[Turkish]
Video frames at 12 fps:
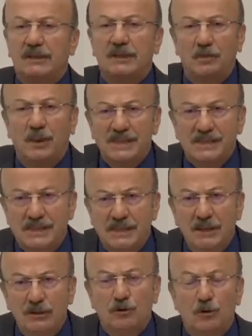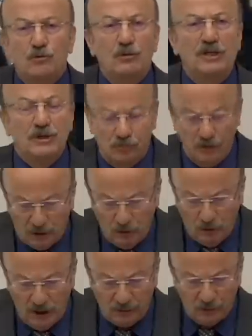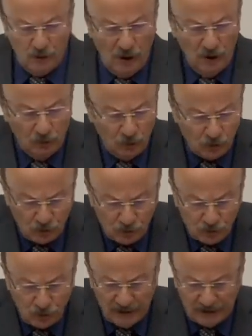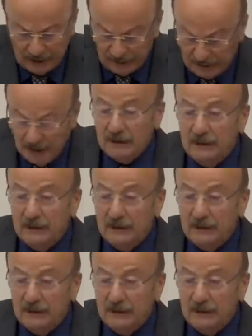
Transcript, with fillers: iktidar partisi sözcüleri sürekli olarak bunu, bunu söylediler.